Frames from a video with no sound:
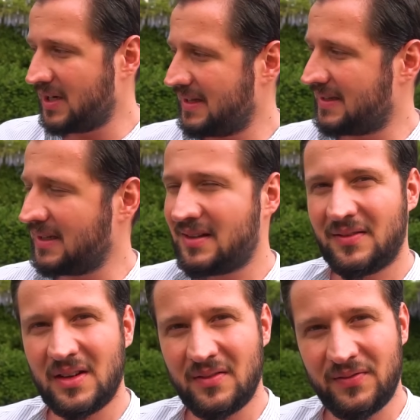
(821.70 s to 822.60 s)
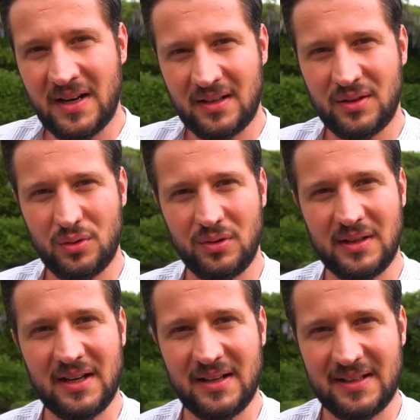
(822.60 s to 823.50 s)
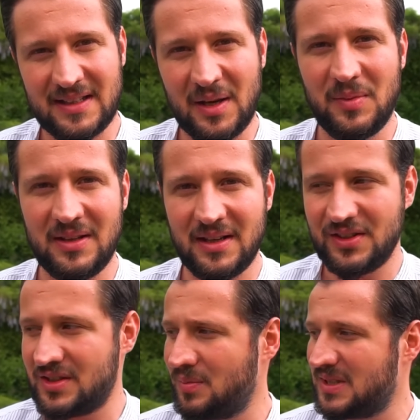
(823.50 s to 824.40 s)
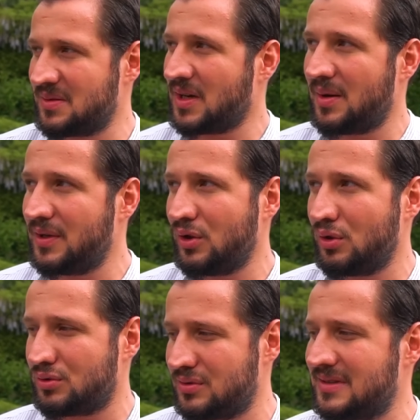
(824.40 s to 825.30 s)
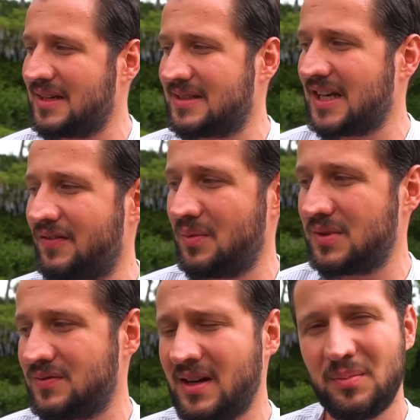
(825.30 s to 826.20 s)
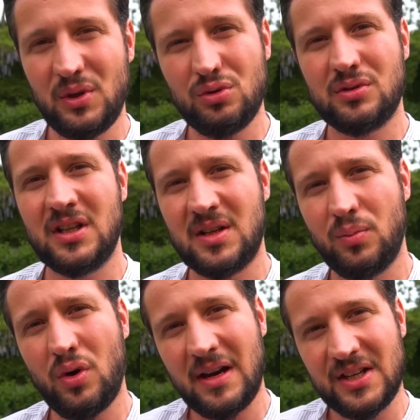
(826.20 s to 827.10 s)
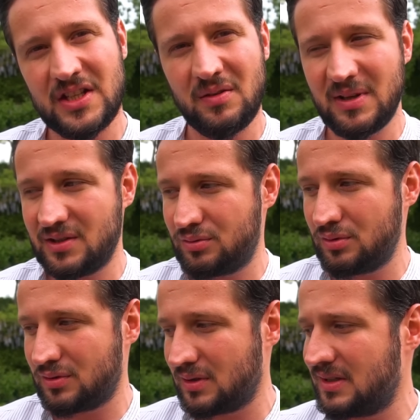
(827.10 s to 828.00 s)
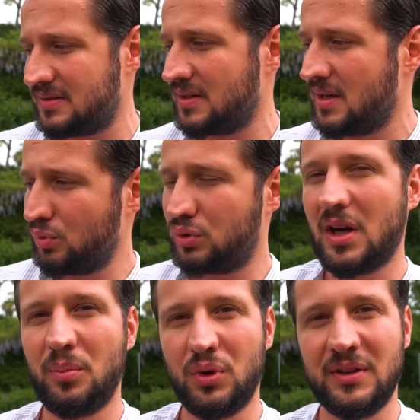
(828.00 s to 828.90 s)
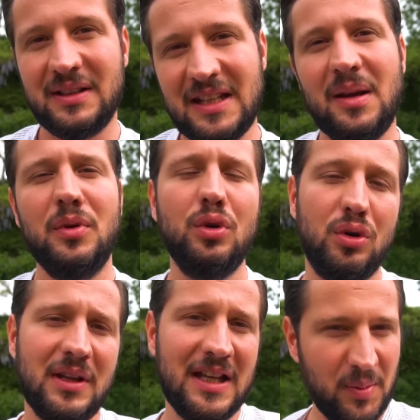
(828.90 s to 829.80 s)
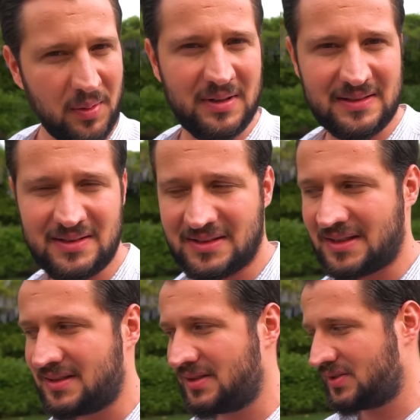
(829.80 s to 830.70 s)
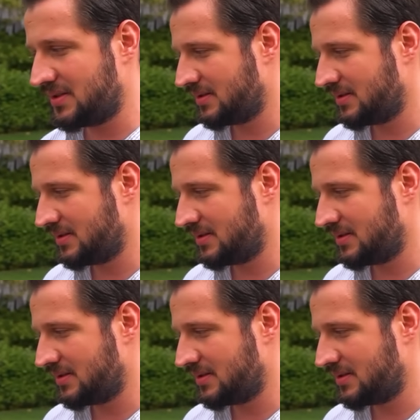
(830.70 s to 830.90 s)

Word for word: body kit ve farklı konulardaki teminler için bizim AMG Öksüz Design sayfamız var. Bir 140'ı bu hale çevirmek istiyorsanız bu tamponların teminini oradan yapabilirsiniz arkadaşlar.